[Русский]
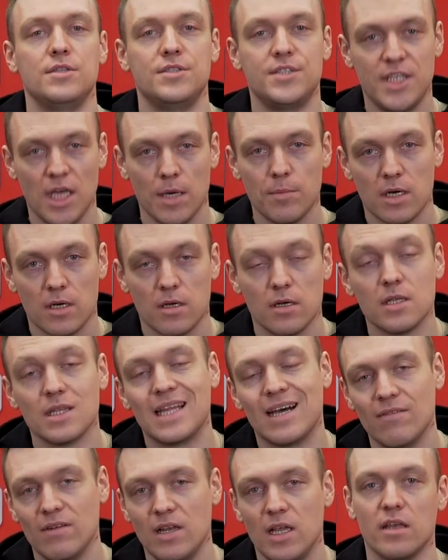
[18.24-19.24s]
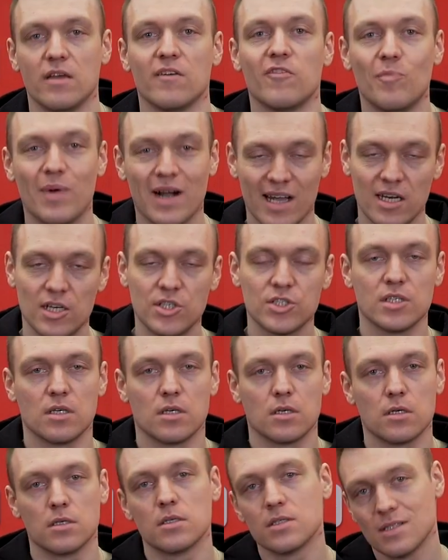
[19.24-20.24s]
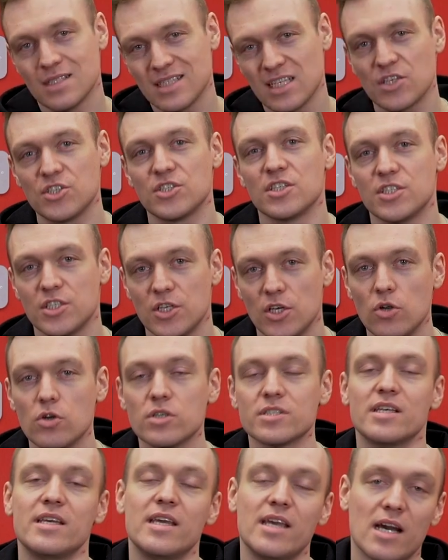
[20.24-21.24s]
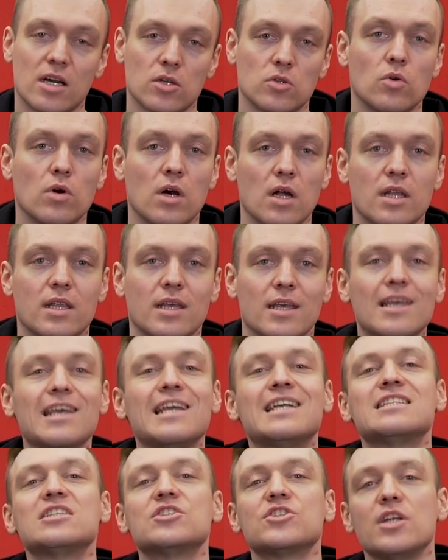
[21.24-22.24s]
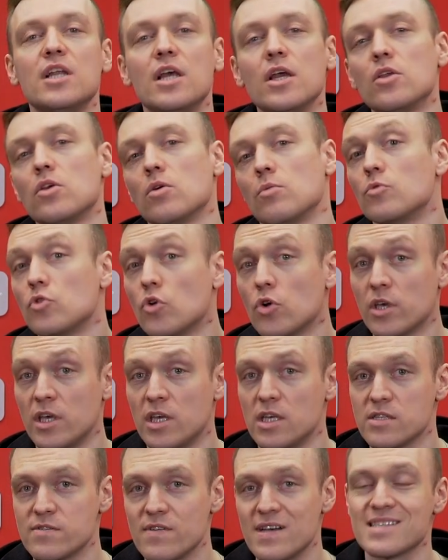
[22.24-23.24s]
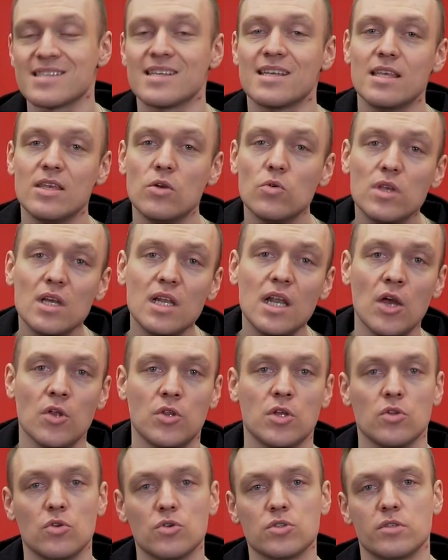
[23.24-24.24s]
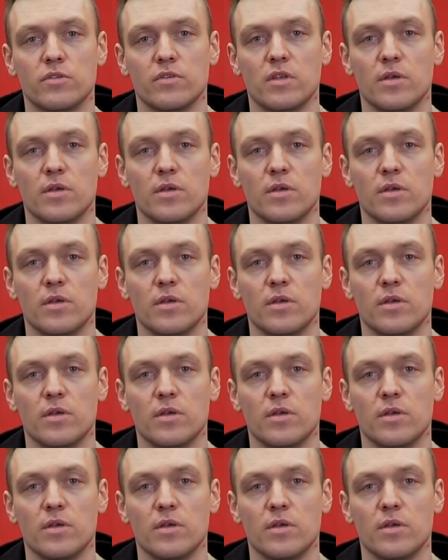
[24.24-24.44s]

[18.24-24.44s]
Тема давления в покрышках достаточно серьезная и актуальная, и, к сожалению, многие из вас не уделяют ей должного